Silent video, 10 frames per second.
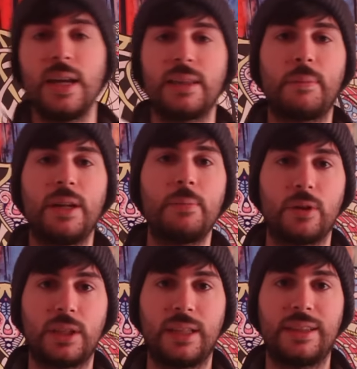También
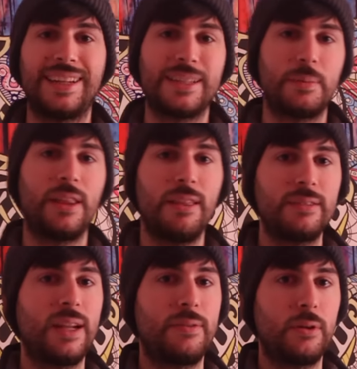importante, las medidas
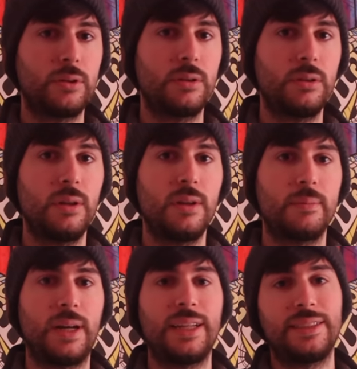de la foto, ¿vale?